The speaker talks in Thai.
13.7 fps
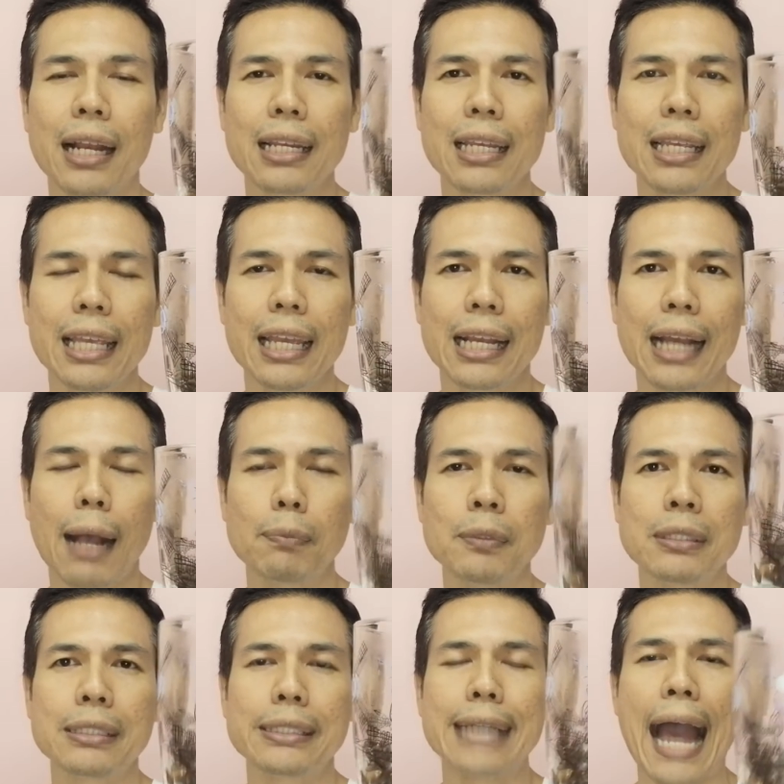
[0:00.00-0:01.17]
ย่างนี้อีกครับ
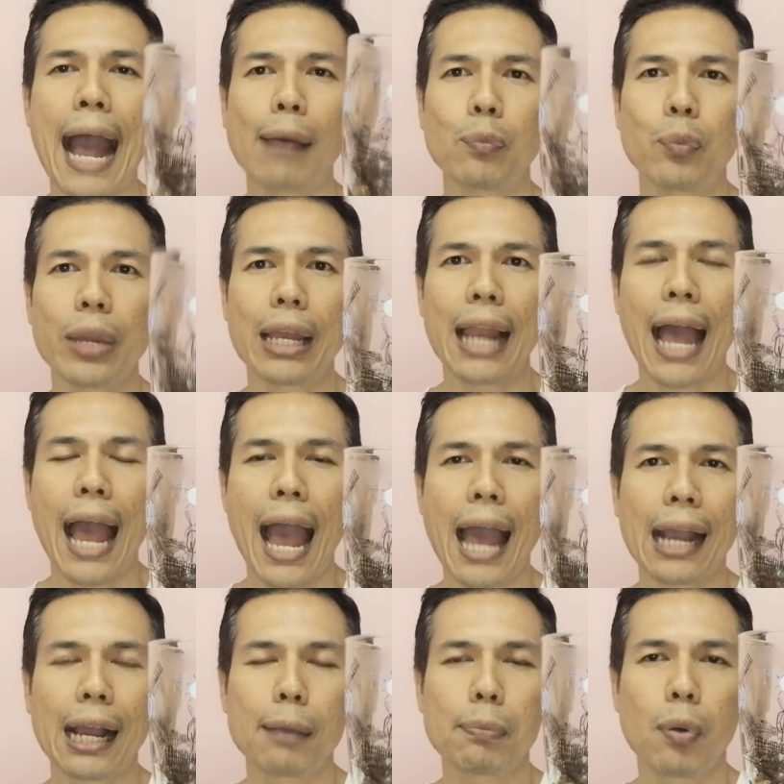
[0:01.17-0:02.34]
สามเวลา
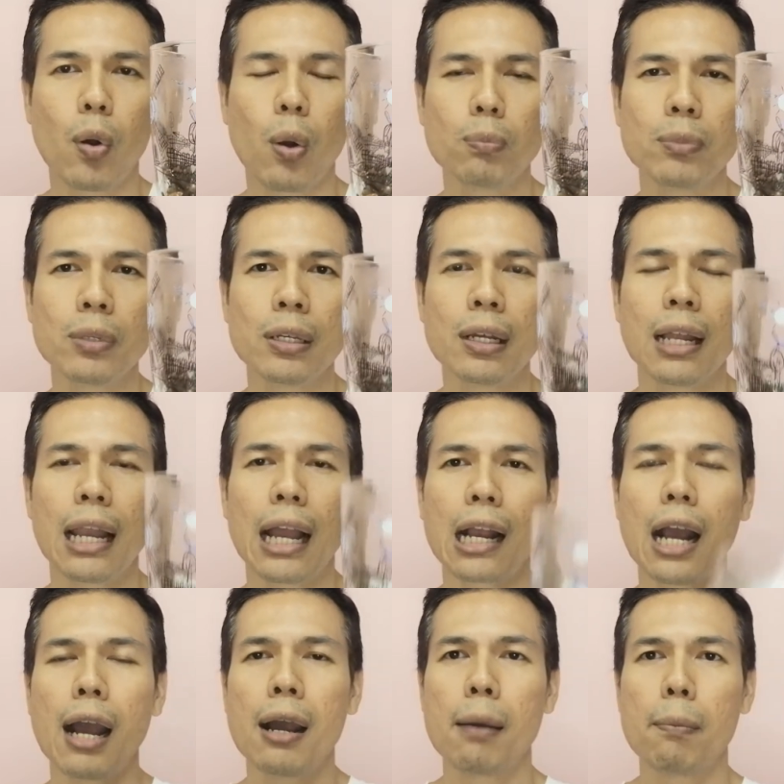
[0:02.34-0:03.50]
ครับผมแล้ว
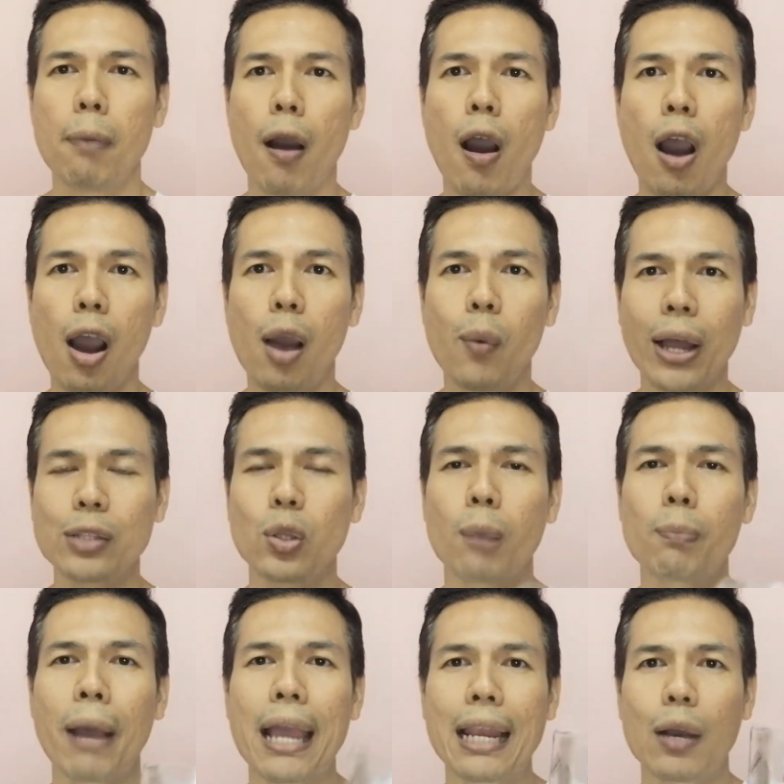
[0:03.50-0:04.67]
ก็พอวันต่อ
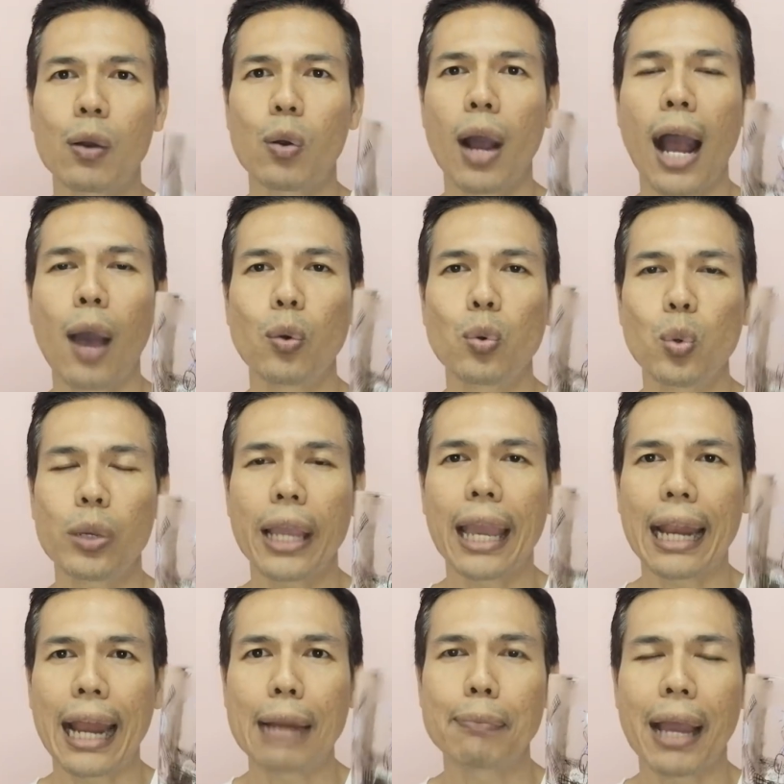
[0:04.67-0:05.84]
ไปเราก็เอาลูกเก
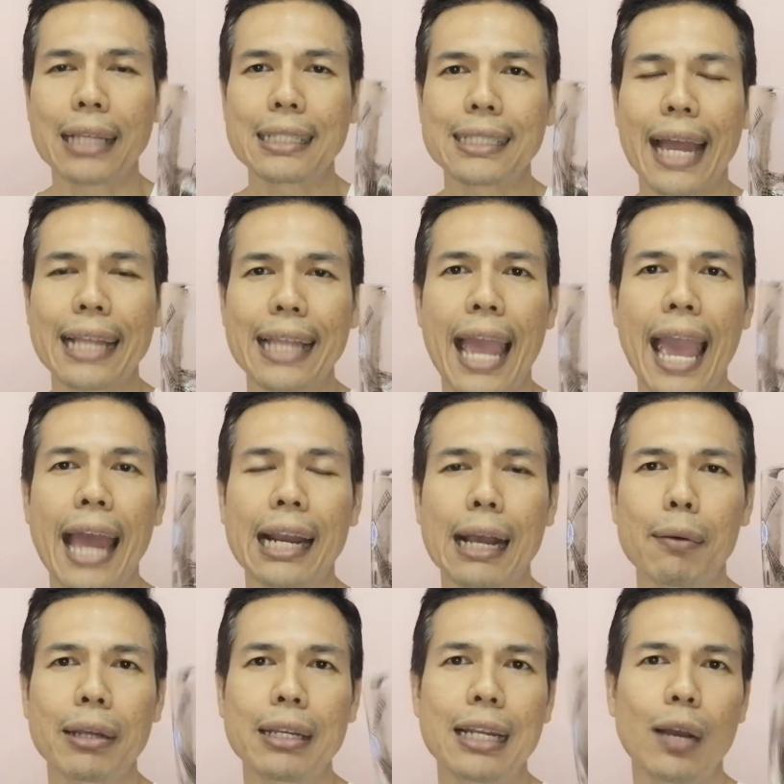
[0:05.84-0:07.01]
ดอันใหม่ใส่แทนค
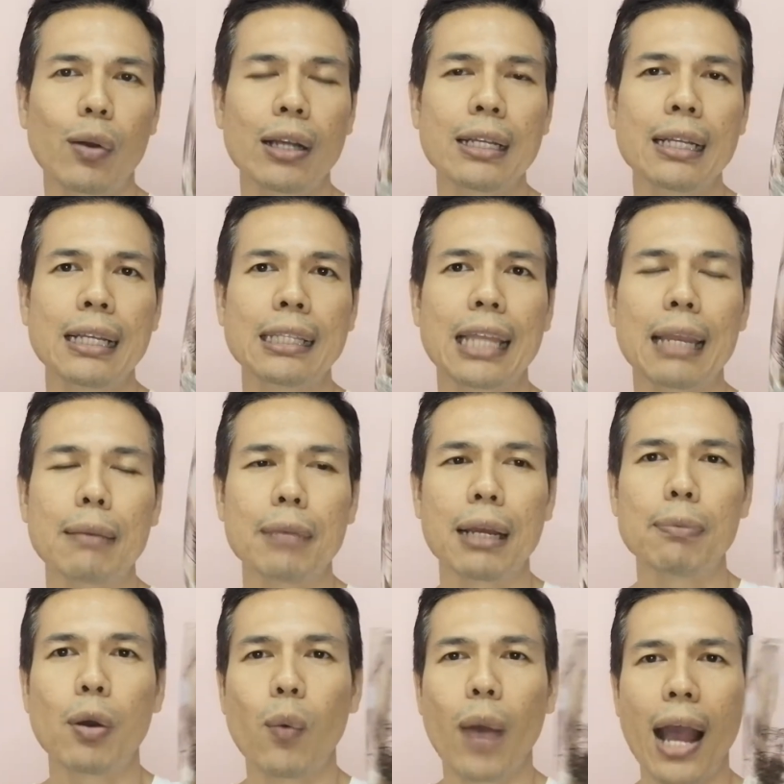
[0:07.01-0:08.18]
รับอันนี้เราก็ทิ้งไปเล
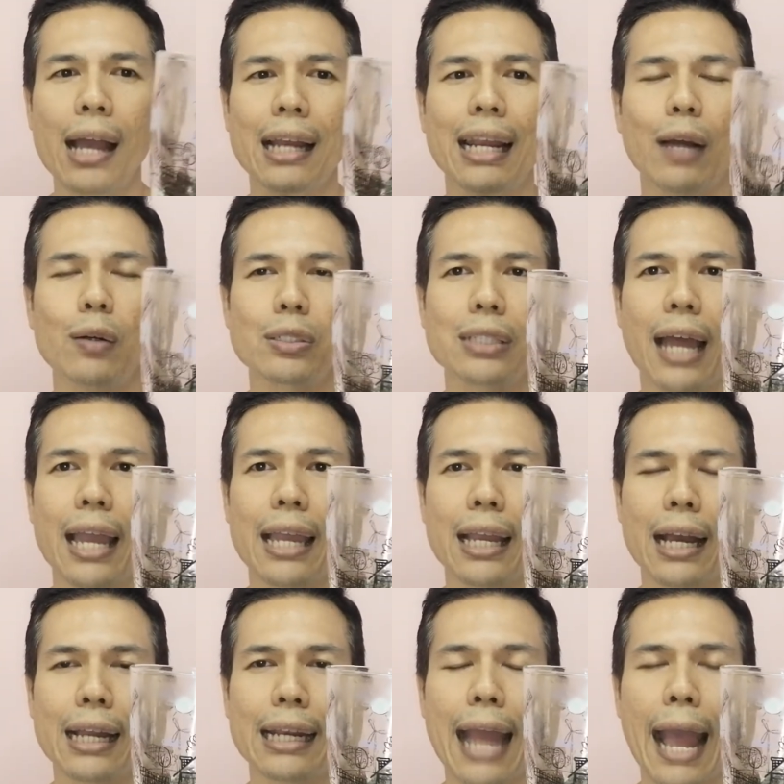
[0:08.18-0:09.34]
ยเพราะว่าเราใส่
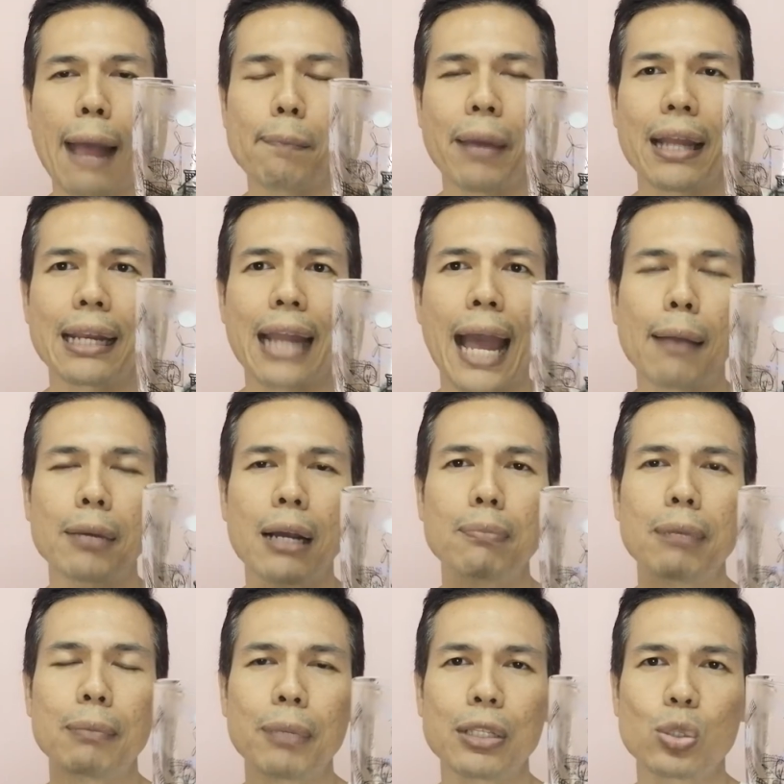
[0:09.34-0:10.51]
น้ำไปน้ำก็
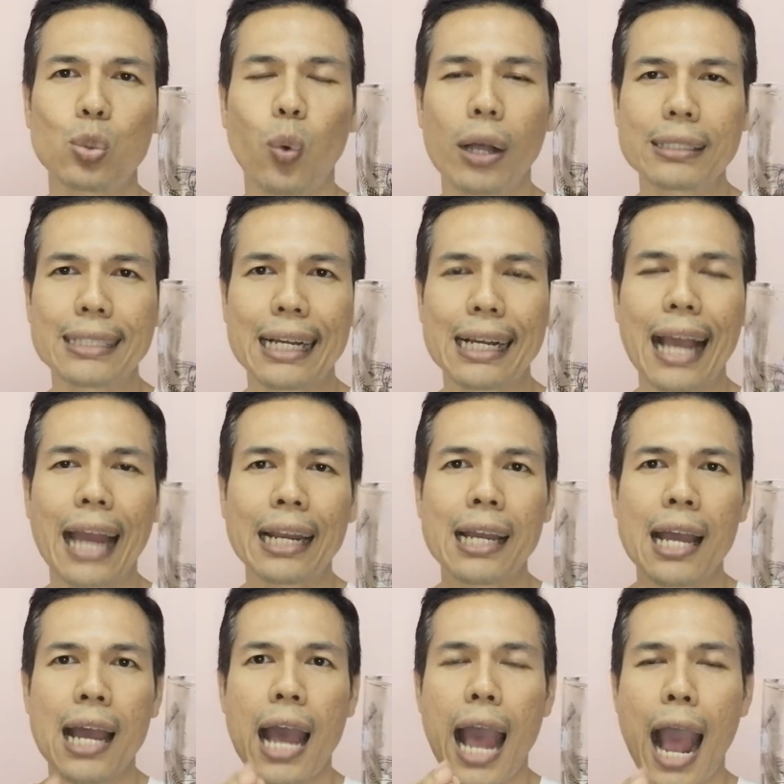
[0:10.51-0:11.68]
เหมือนเป็นตัวสกัด
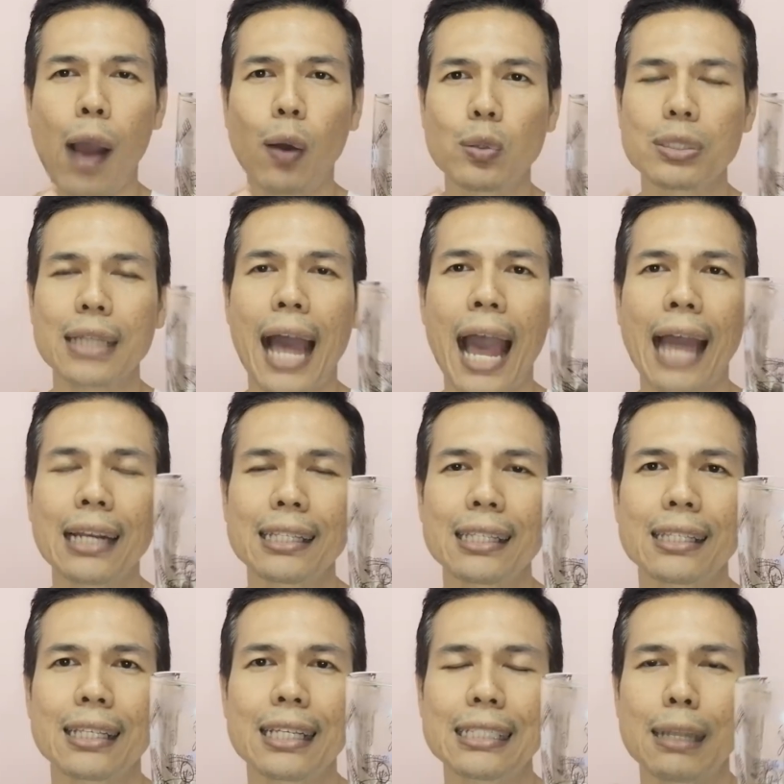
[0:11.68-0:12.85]
เอาสาร
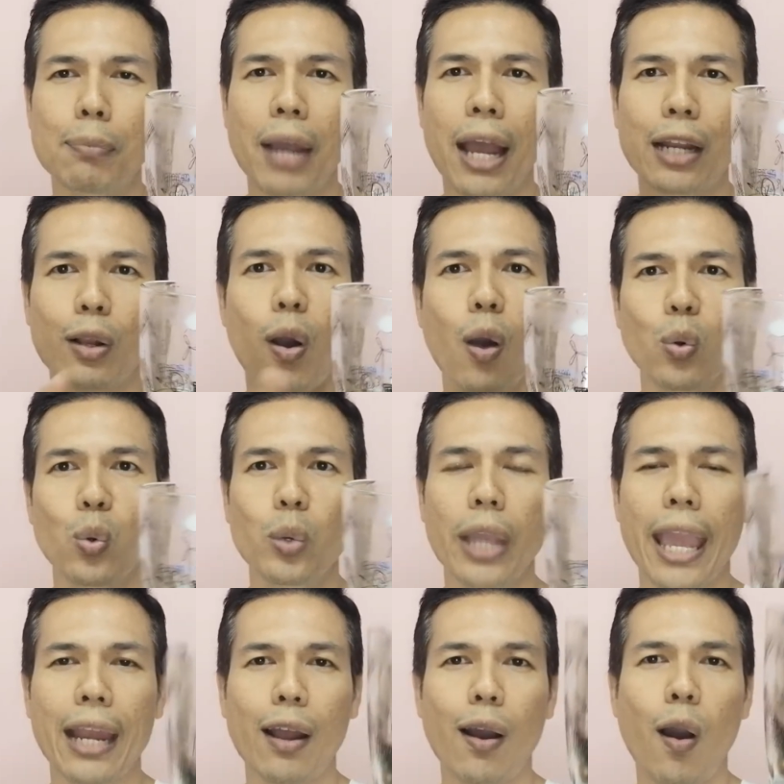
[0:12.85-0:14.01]
ที่สำคัญของลูก
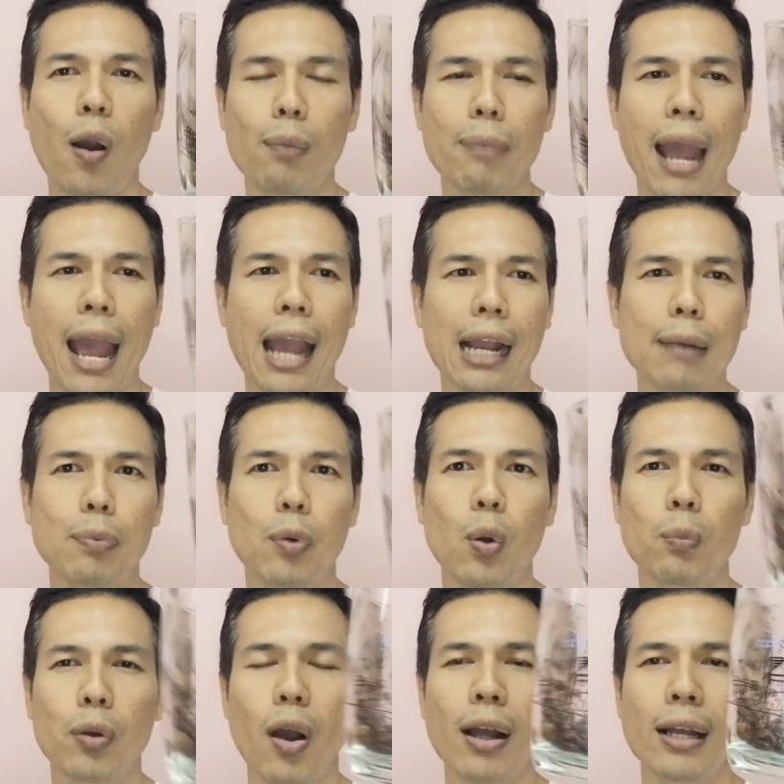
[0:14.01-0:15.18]
เกดออกมาครับผ
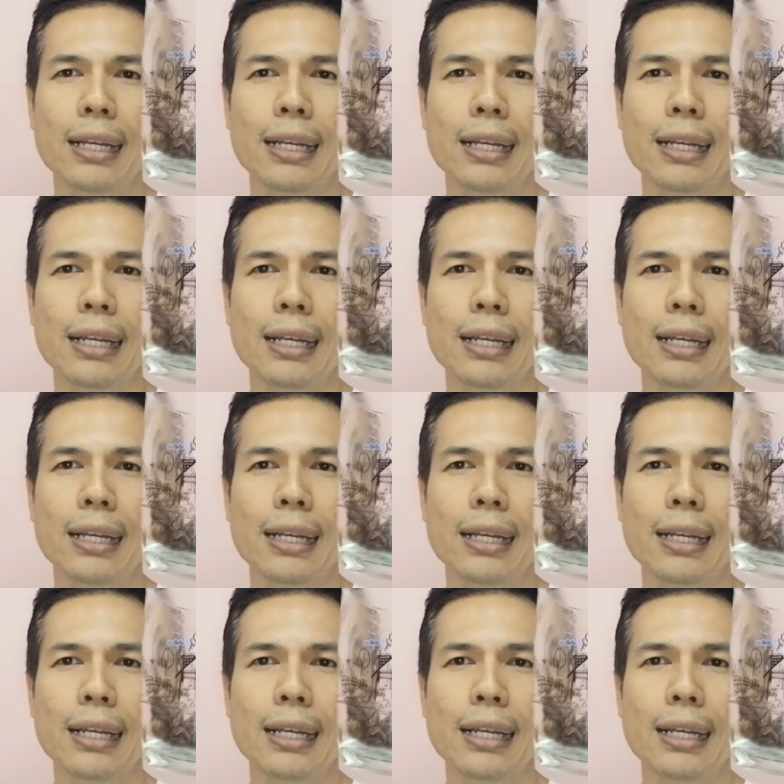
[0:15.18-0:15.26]
มก็